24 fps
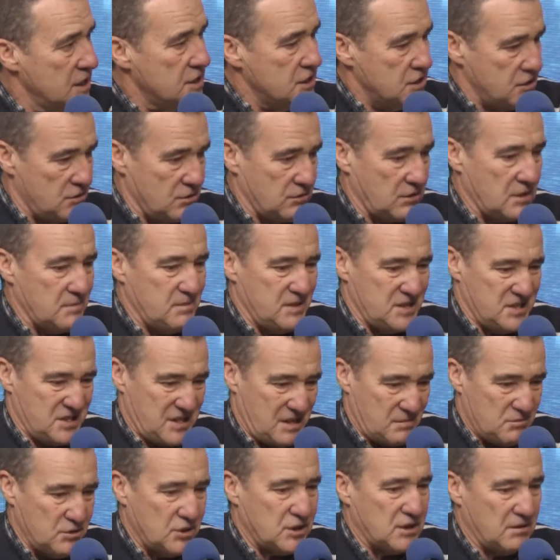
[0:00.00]
sino que
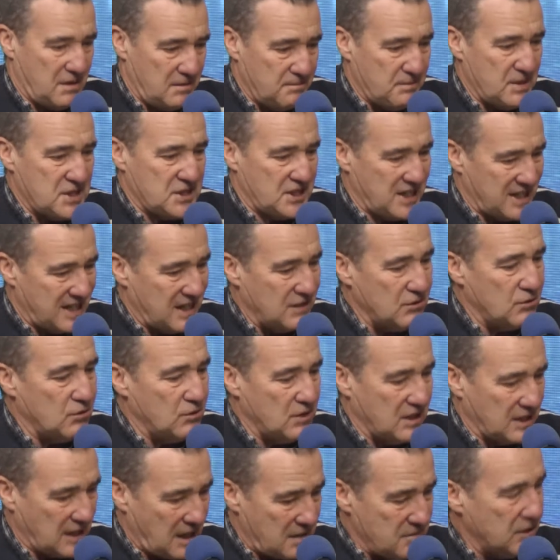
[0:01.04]
pensamos que va a pasar algo
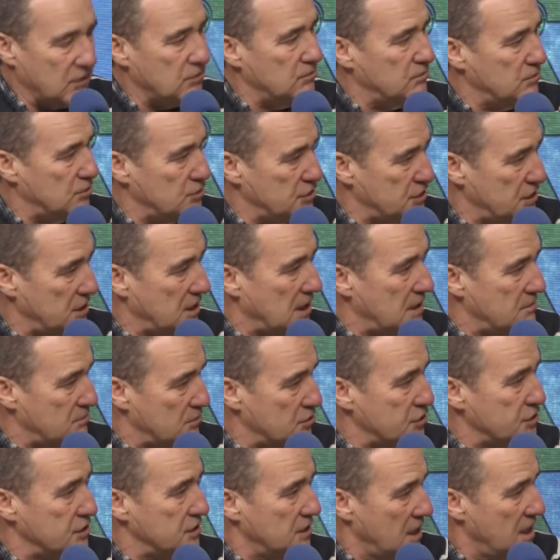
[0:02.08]
grave, como
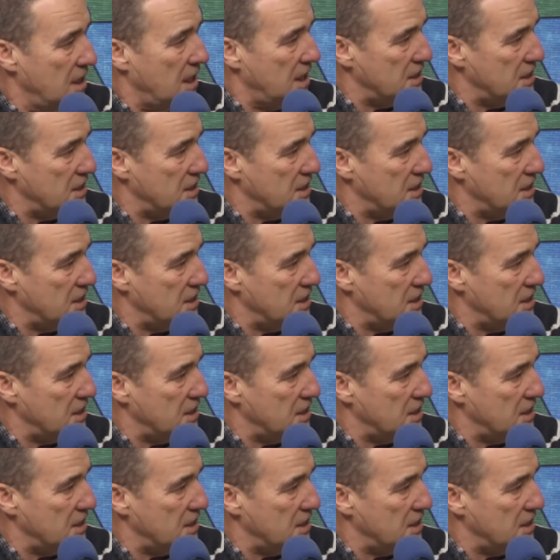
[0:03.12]
sigamos eh,